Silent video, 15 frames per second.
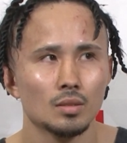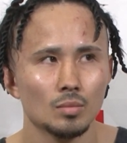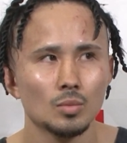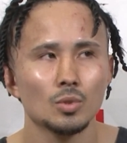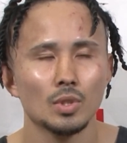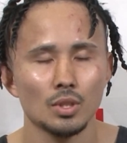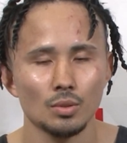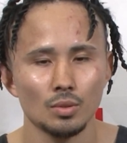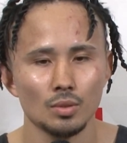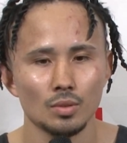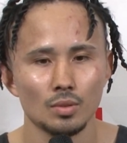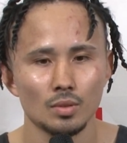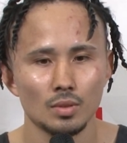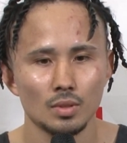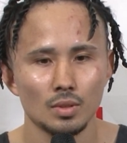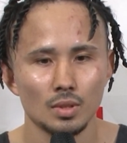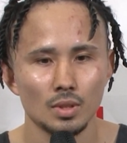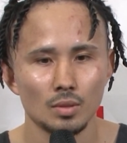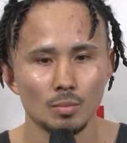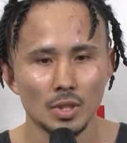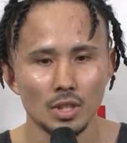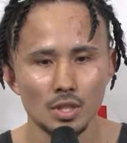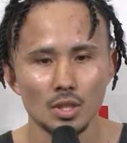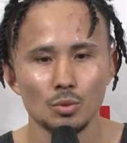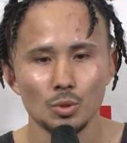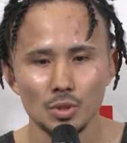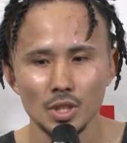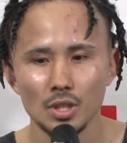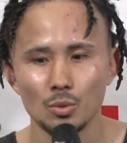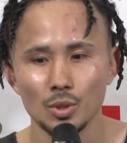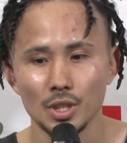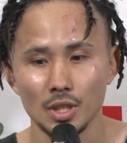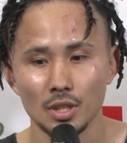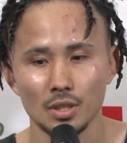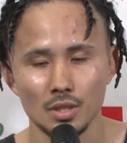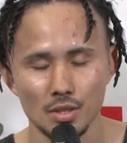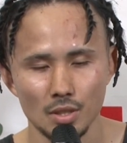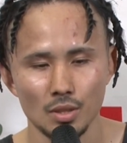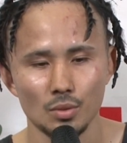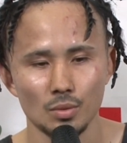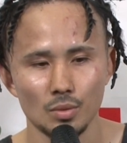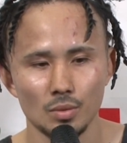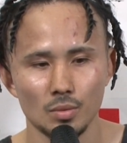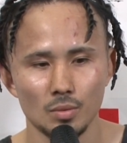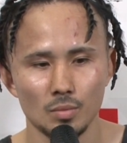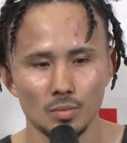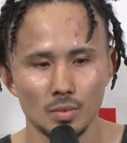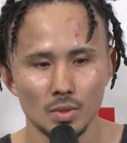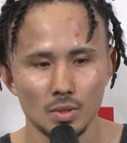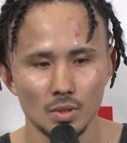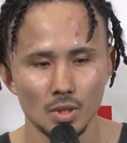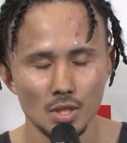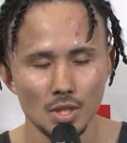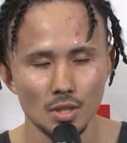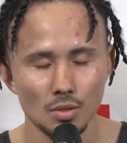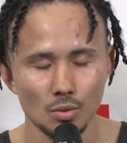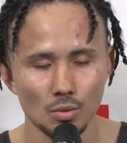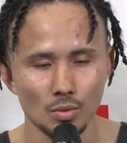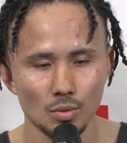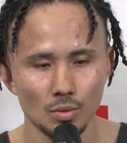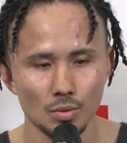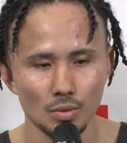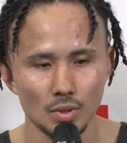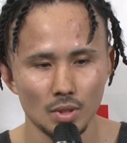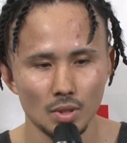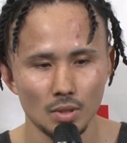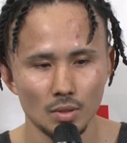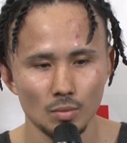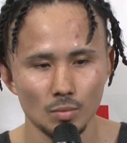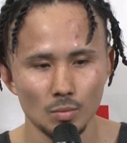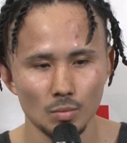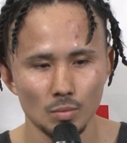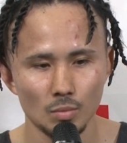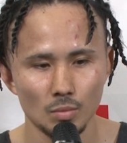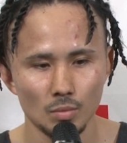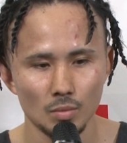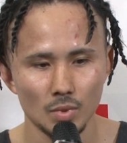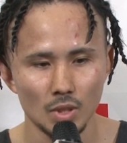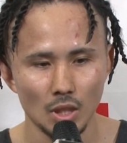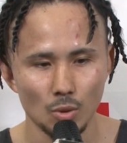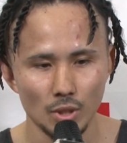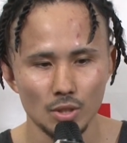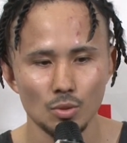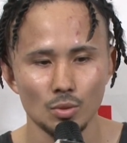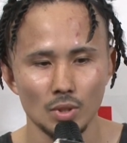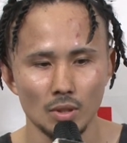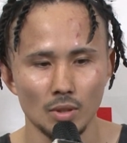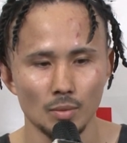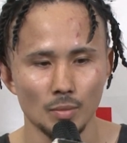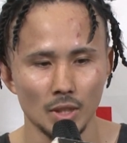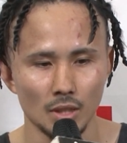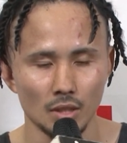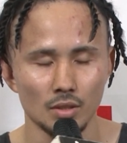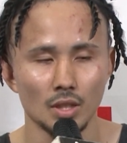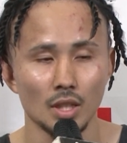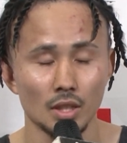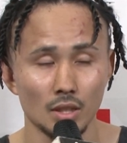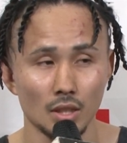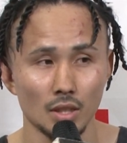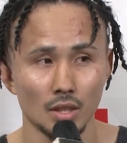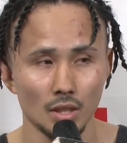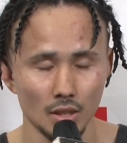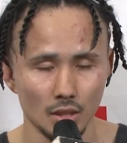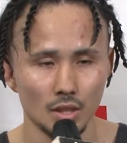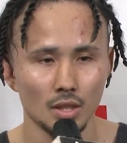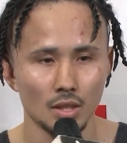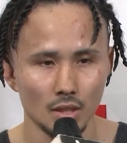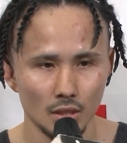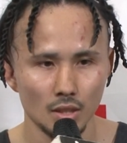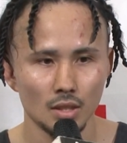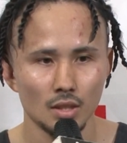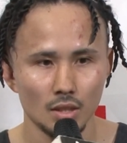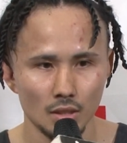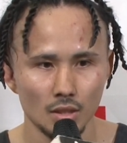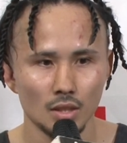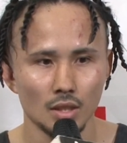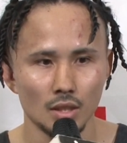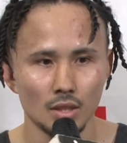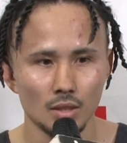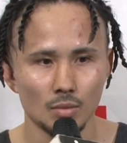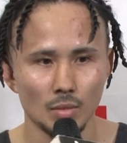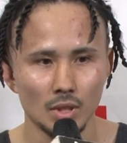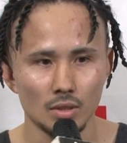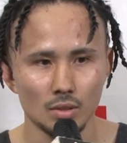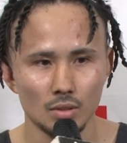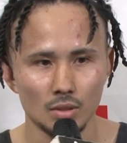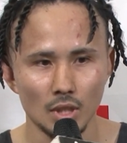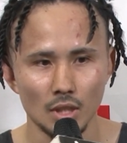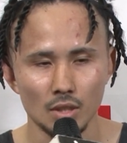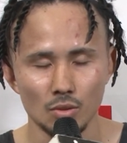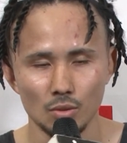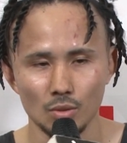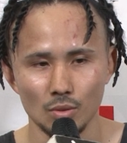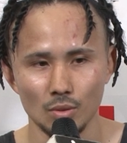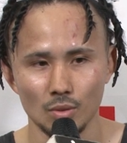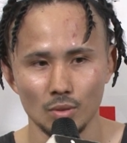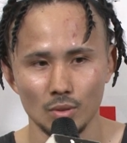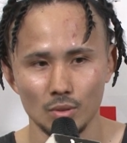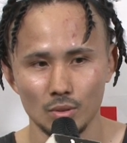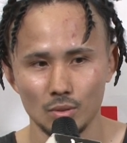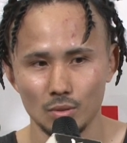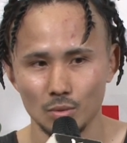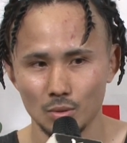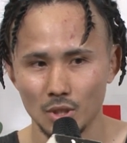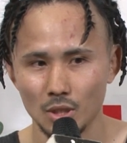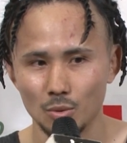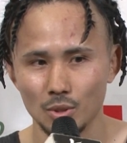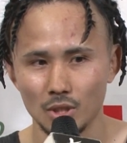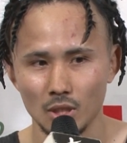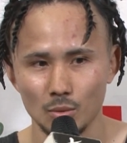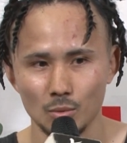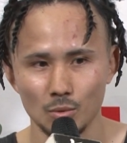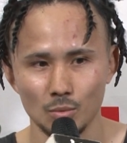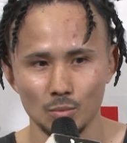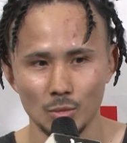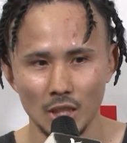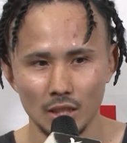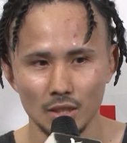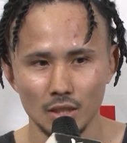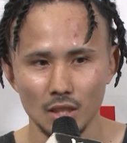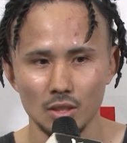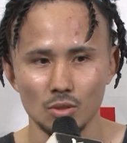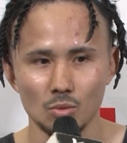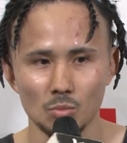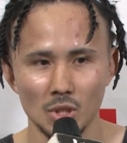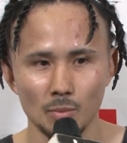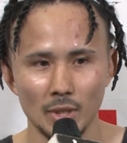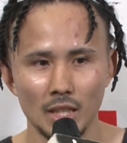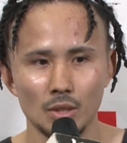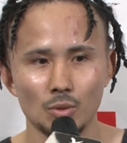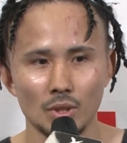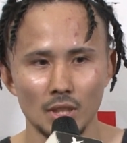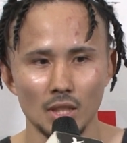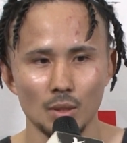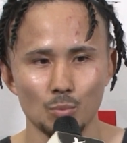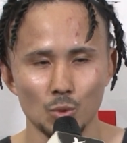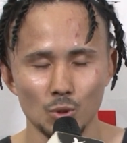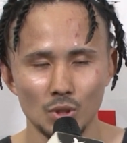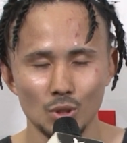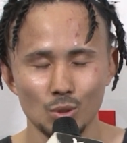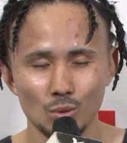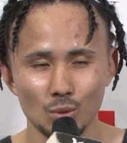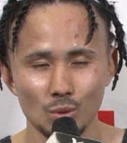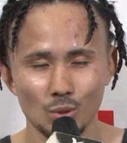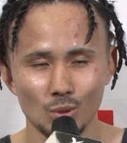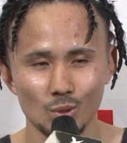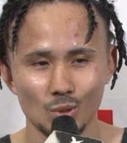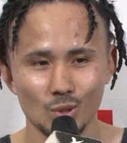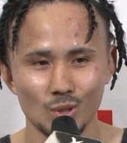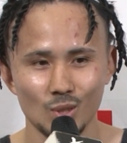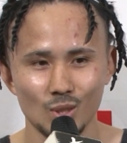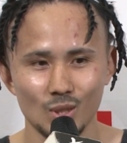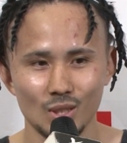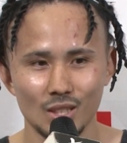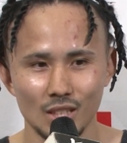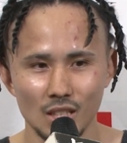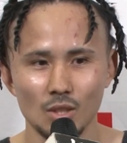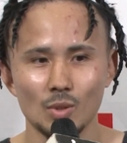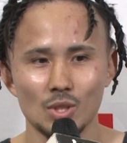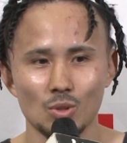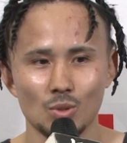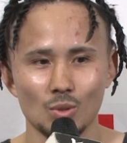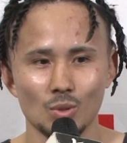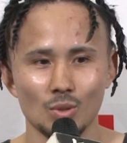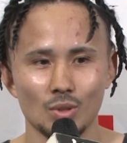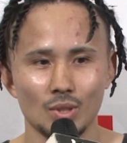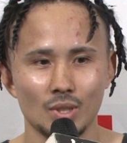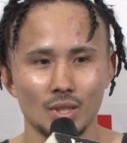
もうあのまあ確かに大きい攻撃だったんですけど全然その倒れそうとかは全くなかったんで、はいまあ、ただ、その大きい攻撃でももらったらその見栄えとかでポイント的にはちょっと